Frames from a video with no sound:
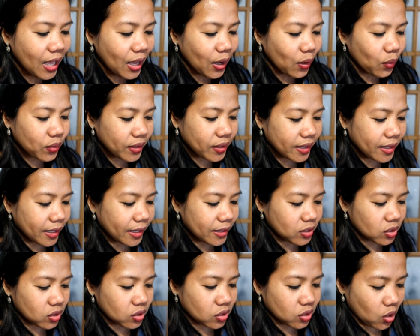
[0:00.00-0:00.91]
Okay
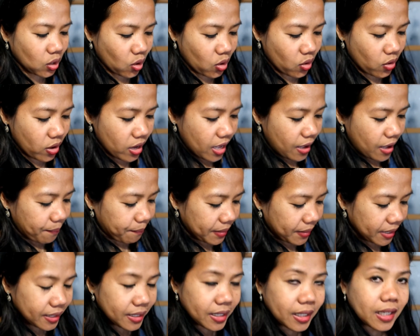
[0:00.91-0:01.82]
guys, so
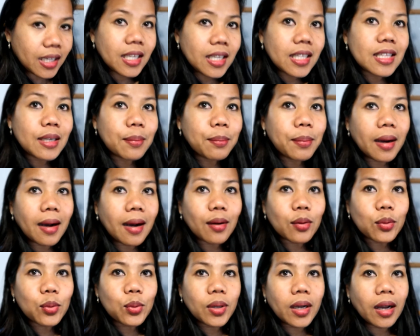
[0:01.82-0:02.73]
may nakita pa
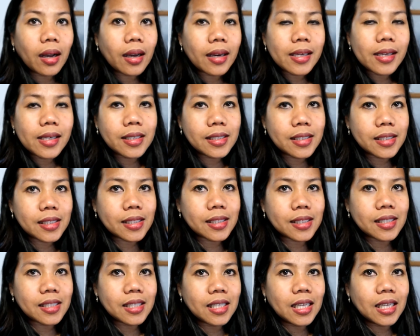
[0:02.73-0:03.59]
ako guys.